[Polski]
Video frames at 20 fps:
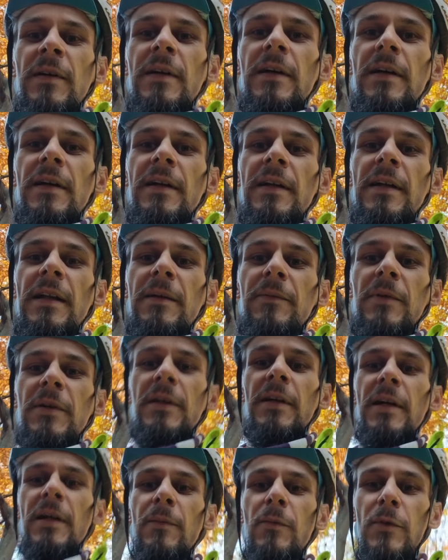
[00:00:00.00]
e,
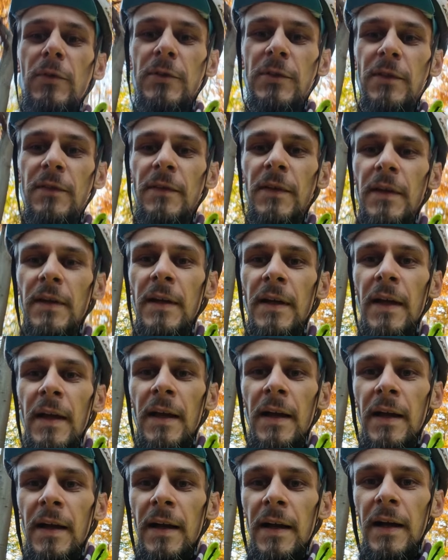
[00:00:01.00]
klamki hamulcowe,
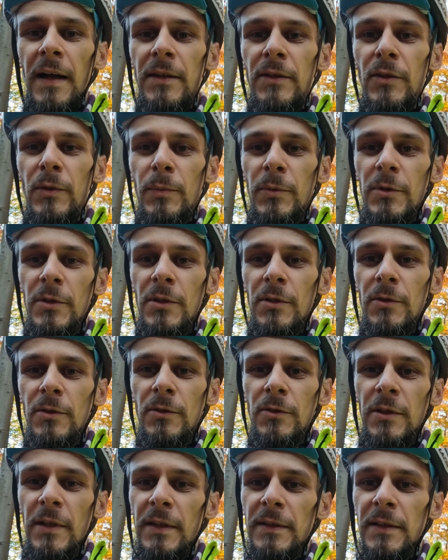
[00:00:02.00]
a do
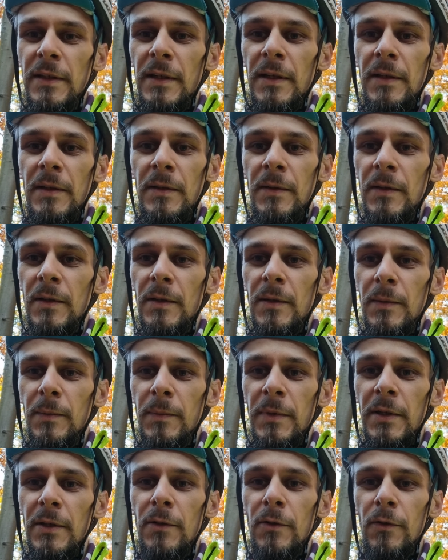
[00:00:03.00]
przerzucania
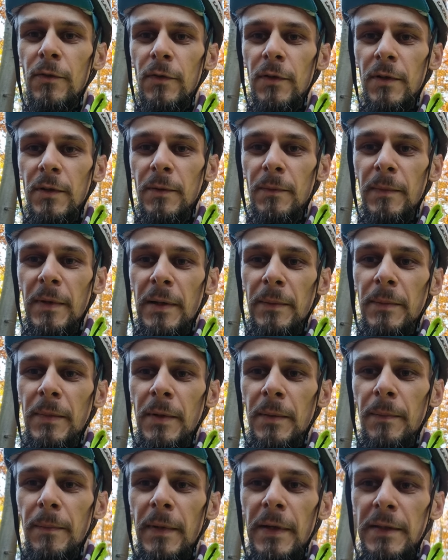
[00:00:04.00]
biegów mam
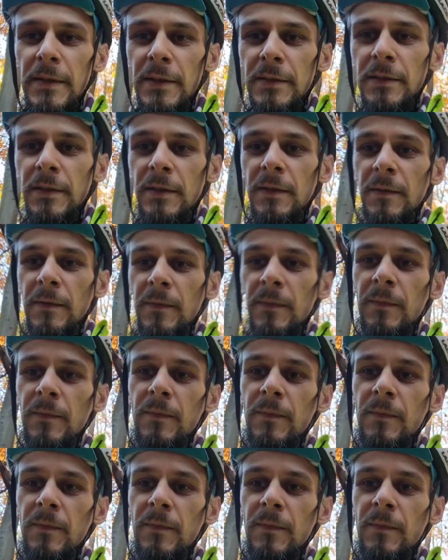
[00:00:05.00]
manetki.